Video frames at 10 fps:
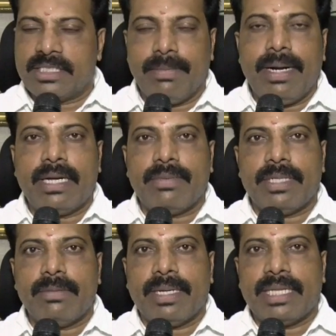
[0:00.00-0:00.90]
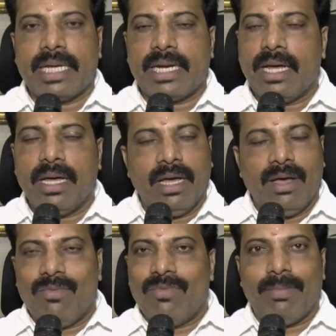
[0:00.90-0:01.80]
சிமெண்ட் வந்து பார்த்திங்கன்னா
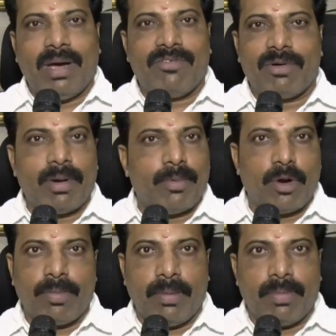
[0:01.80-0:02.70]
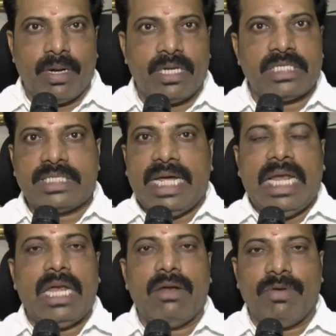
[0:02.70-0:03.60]
வி பை ஃப்ரம் ரெப்யூட்டட் பீப்புள் ஸ்டீல்
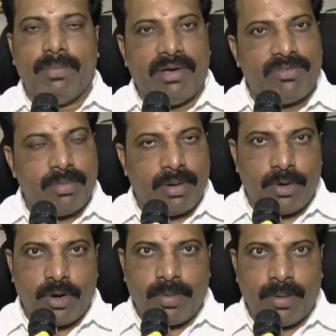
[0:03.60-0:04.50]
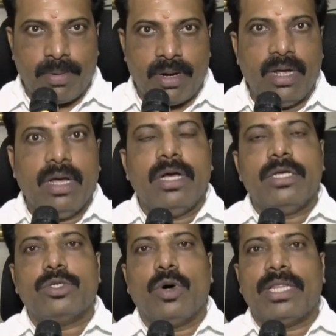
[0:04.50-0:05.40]
வி பை ஃப்ரம் ரெப்யூட்டட் பீப்புள்
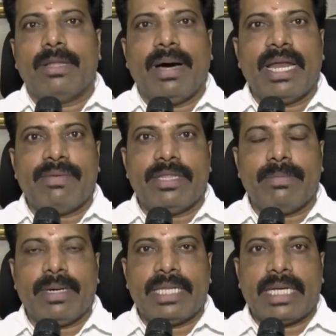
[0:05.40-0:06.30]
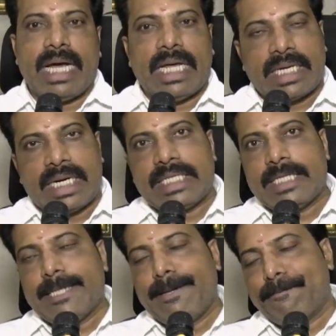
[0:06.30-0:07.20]
ஸோ அந்த மாதிரி வந்து பார்த்திங்கன்னா அதுக்கு
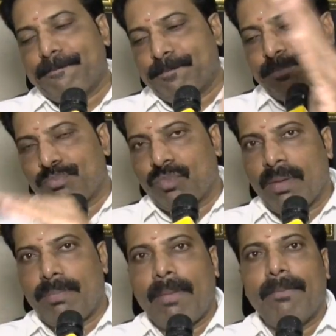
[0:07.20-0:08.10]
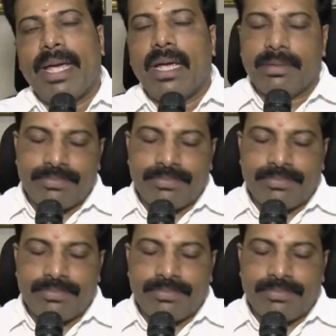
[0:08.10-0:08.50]
அடுத்தது ப்ளம்பிங்